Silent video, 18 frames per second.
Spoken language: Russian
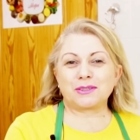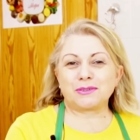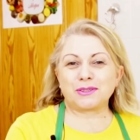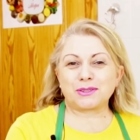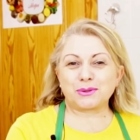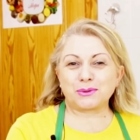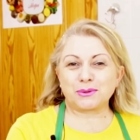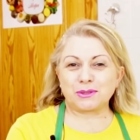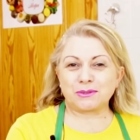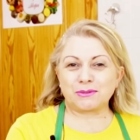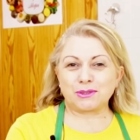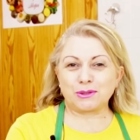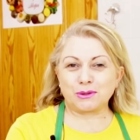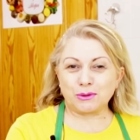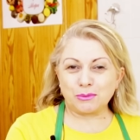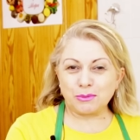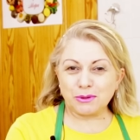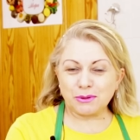фасолевую
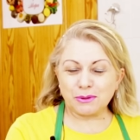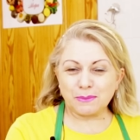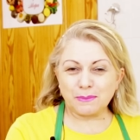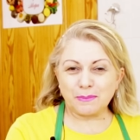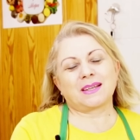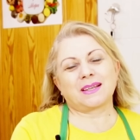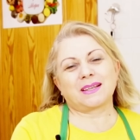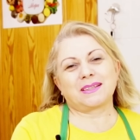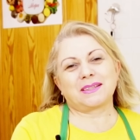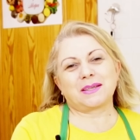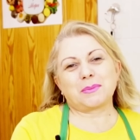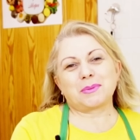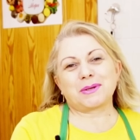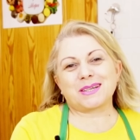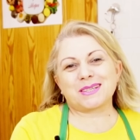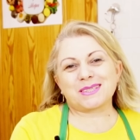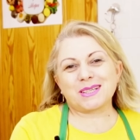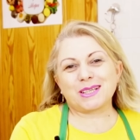лобио, я
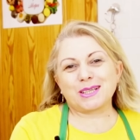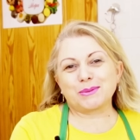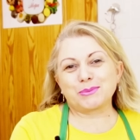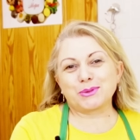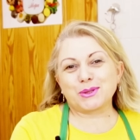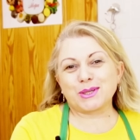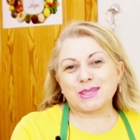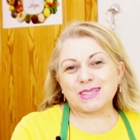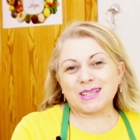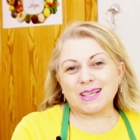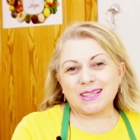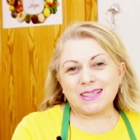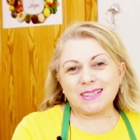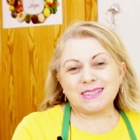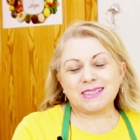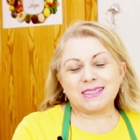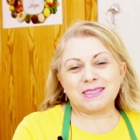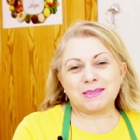показала много
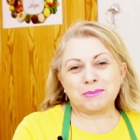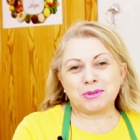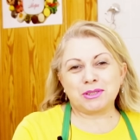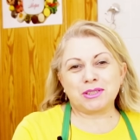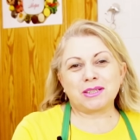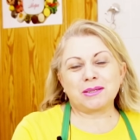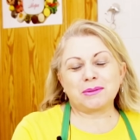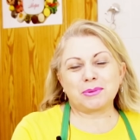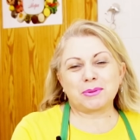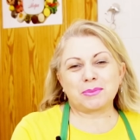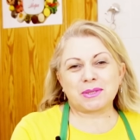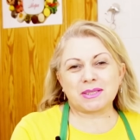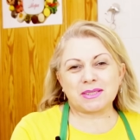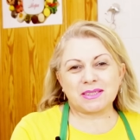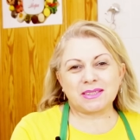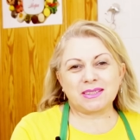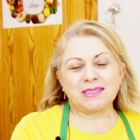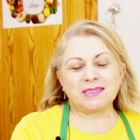солений, и меня
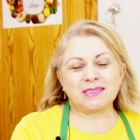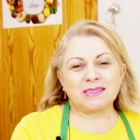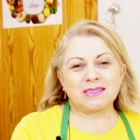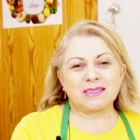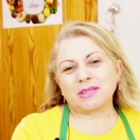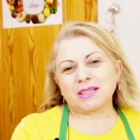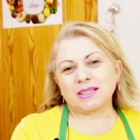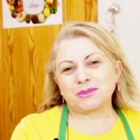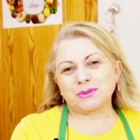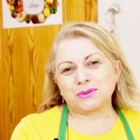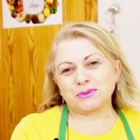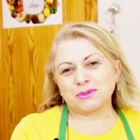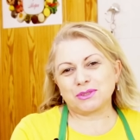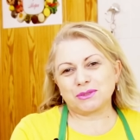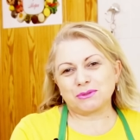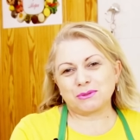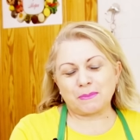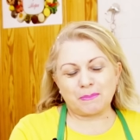попросили
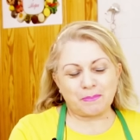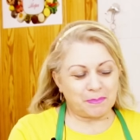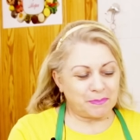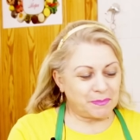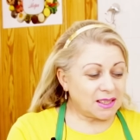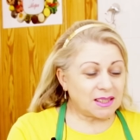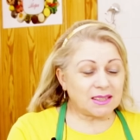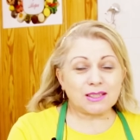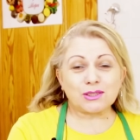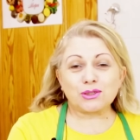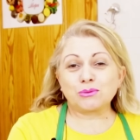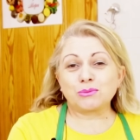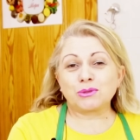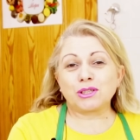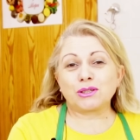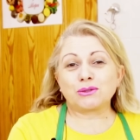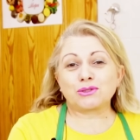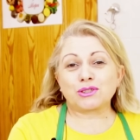приготовить ее. Как раз у
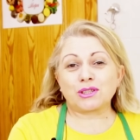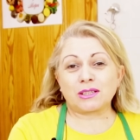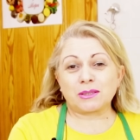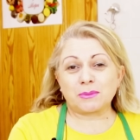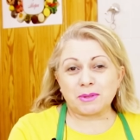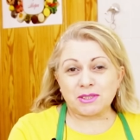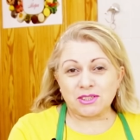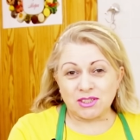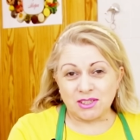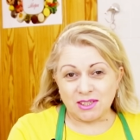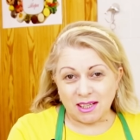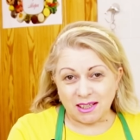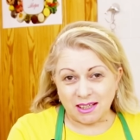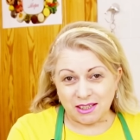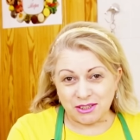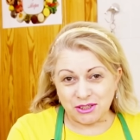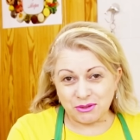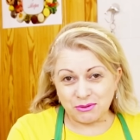меня уже она почти
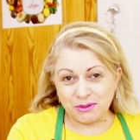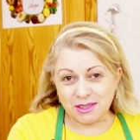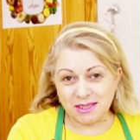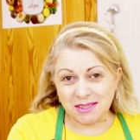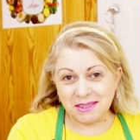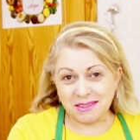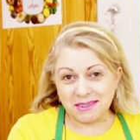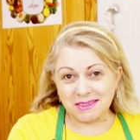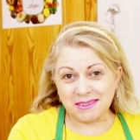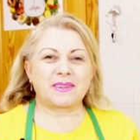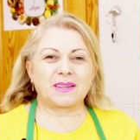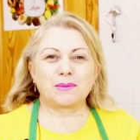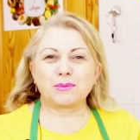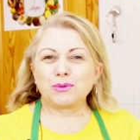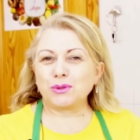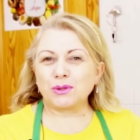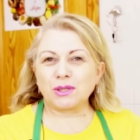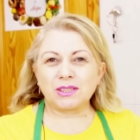заканчивается.
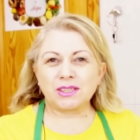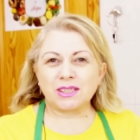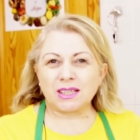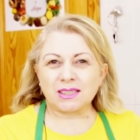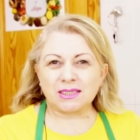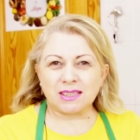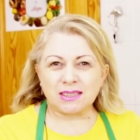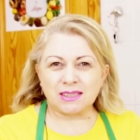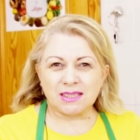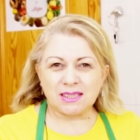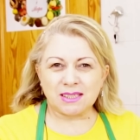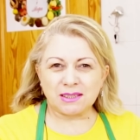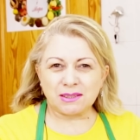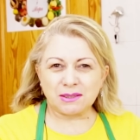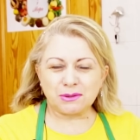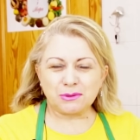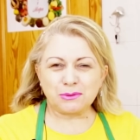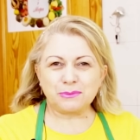Много никогда не
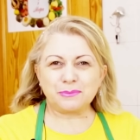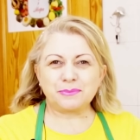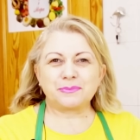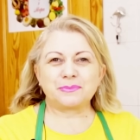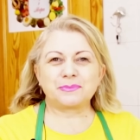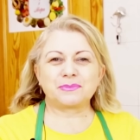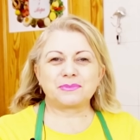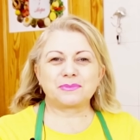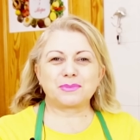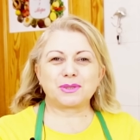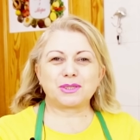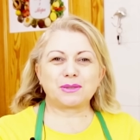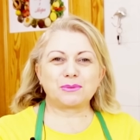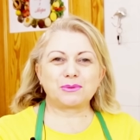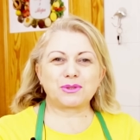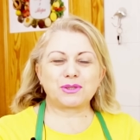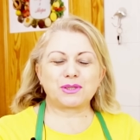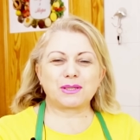делаю
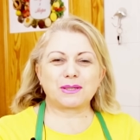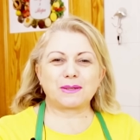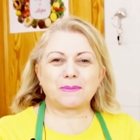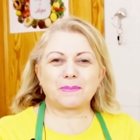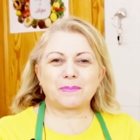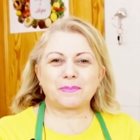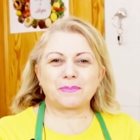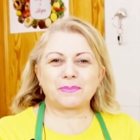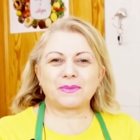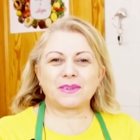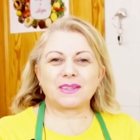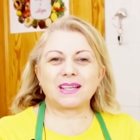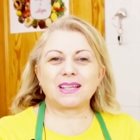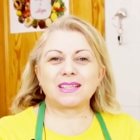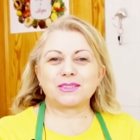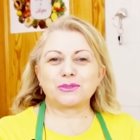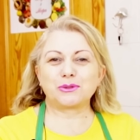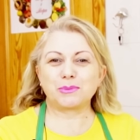потому что
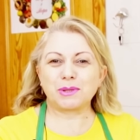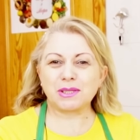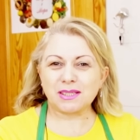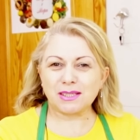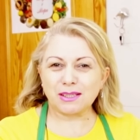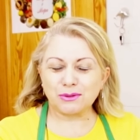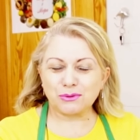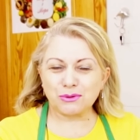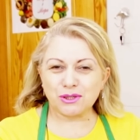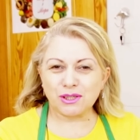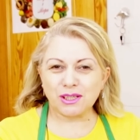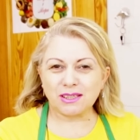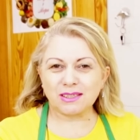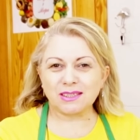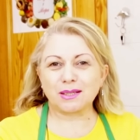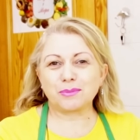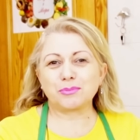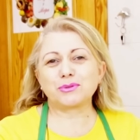для этого места нужно
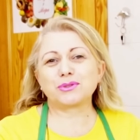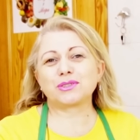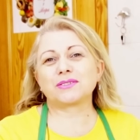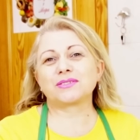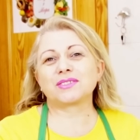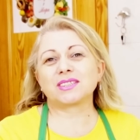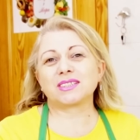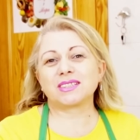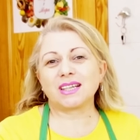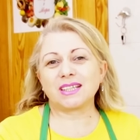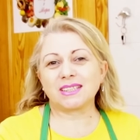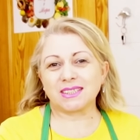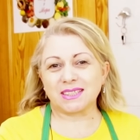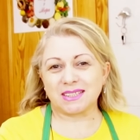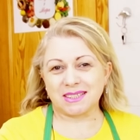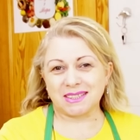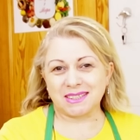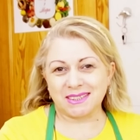и капуста всегда
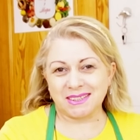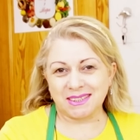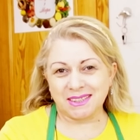есть.